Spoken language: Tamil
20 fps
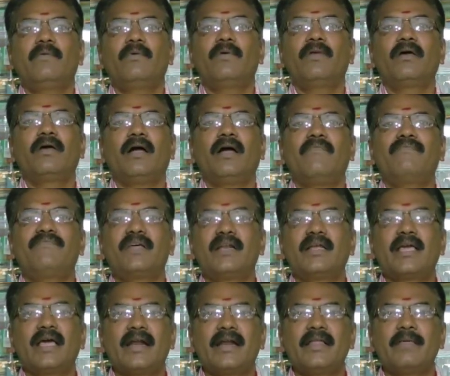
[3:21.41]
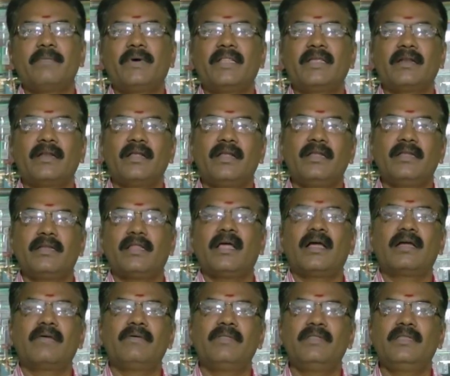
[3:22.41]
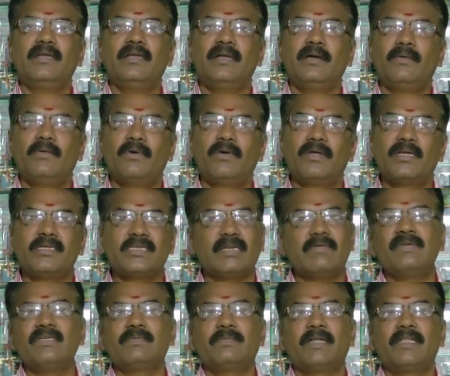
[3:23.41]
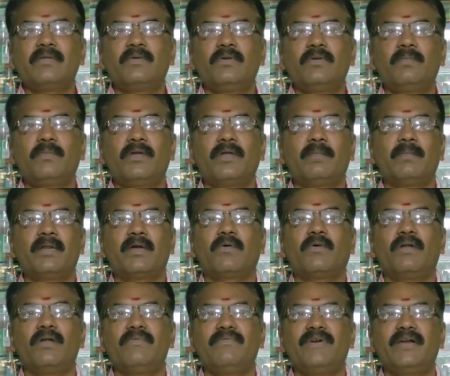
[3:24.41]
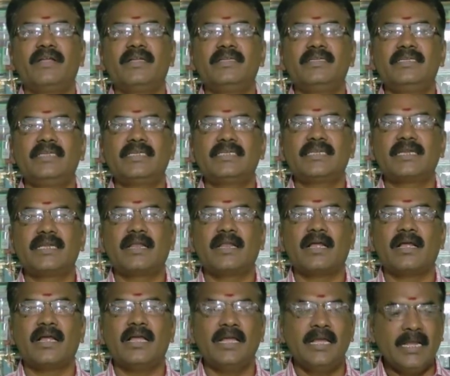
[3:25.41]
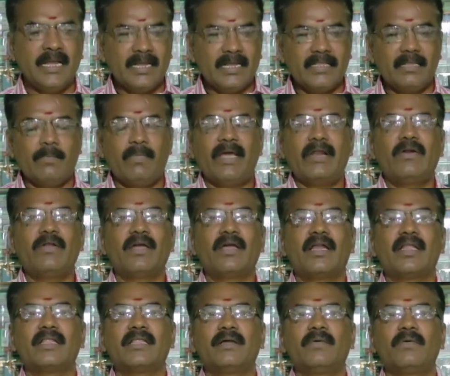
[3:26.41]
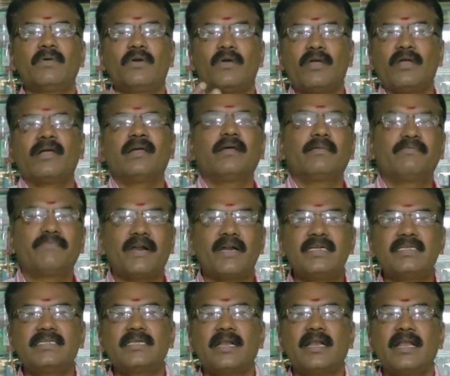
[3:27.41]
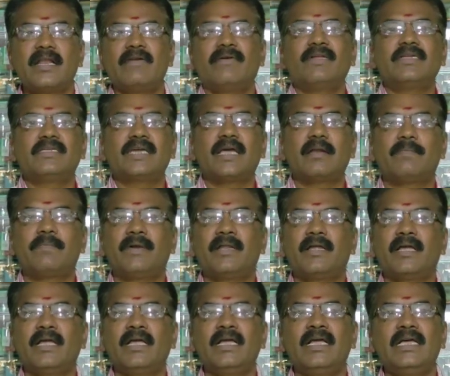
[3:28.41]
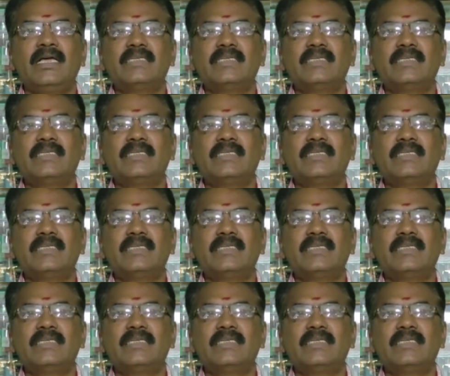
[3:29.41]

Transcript: உங்களுக்கு ஆஃப்டர் கேரண்டி பாத்தீங்கன்னா நாங்க வந்து உங்களுக்கு சர்வீஸ் பார்த்து கொடுப்போம் நம்மகிட்ட குவாலிஃபைட் இன்ஜினியர்ஸ் இருக்கிறாங்க இந்த பயனுள்ள கருத்தை உங்களோட ஃப்ரெண்ட்ஸ் ரிலேட்டிவ் ஷேர் பண்ணுங்க